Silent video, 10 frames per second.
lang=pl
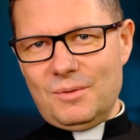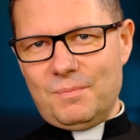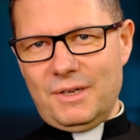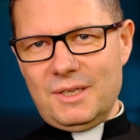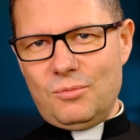
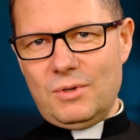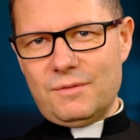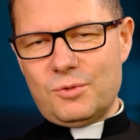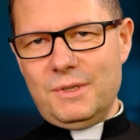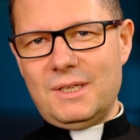Pani była
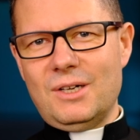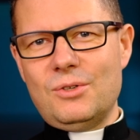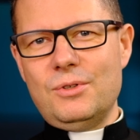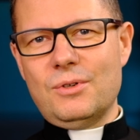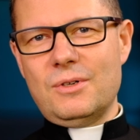w
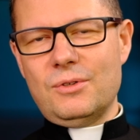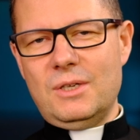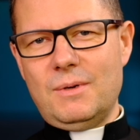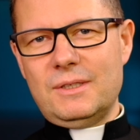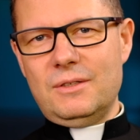szpitalu i
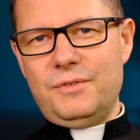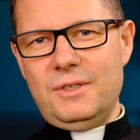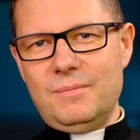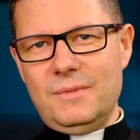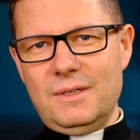oglądała ten
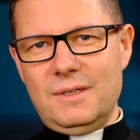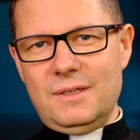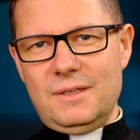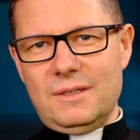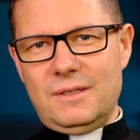film
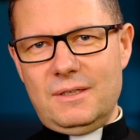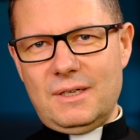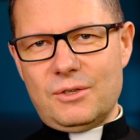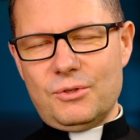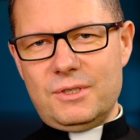
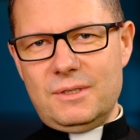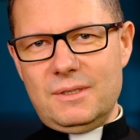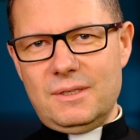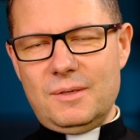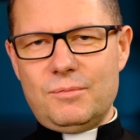kilka
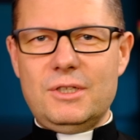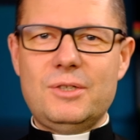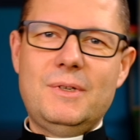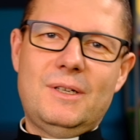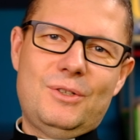godzin przed
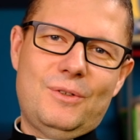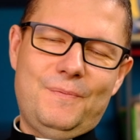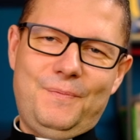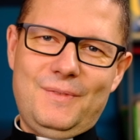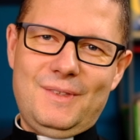śmiercią.
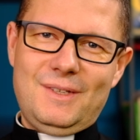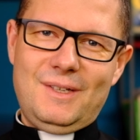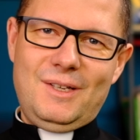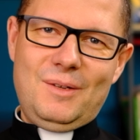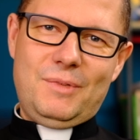
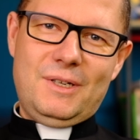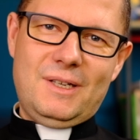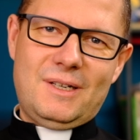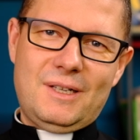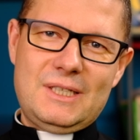
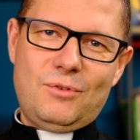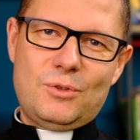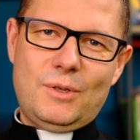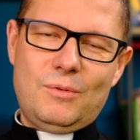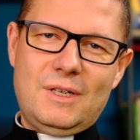Pielęgniarka
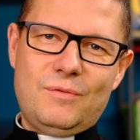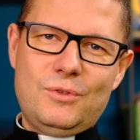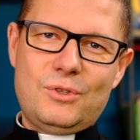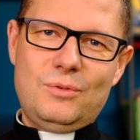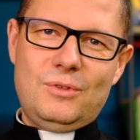zawiozła ją na
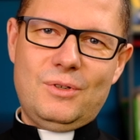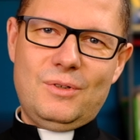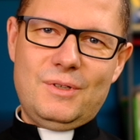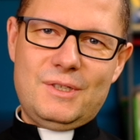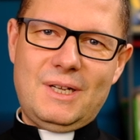wózku do
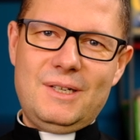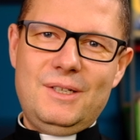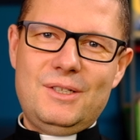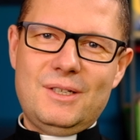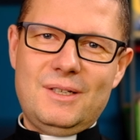sali,
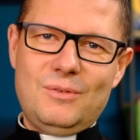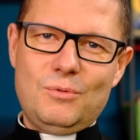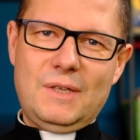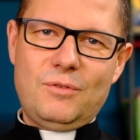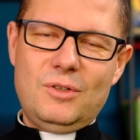gdzie
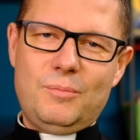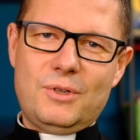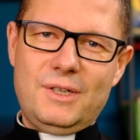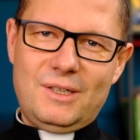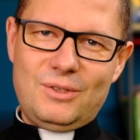ustawiono
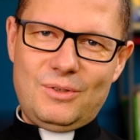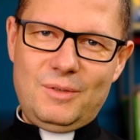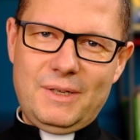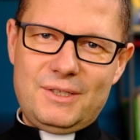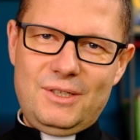projektor i
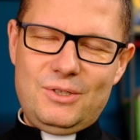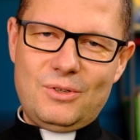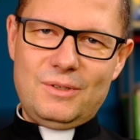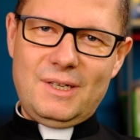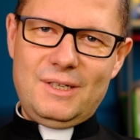pacjenci
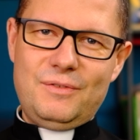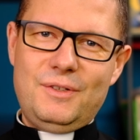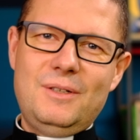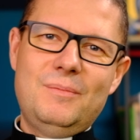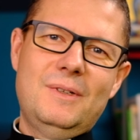oglądali
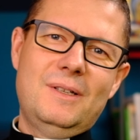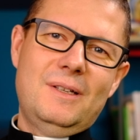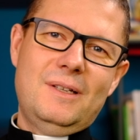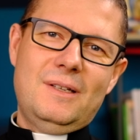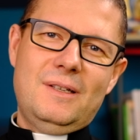film.
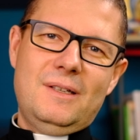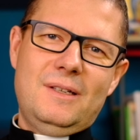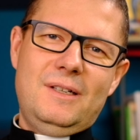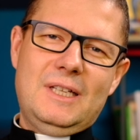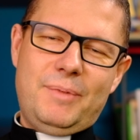
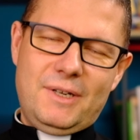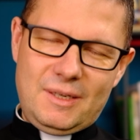I ta pani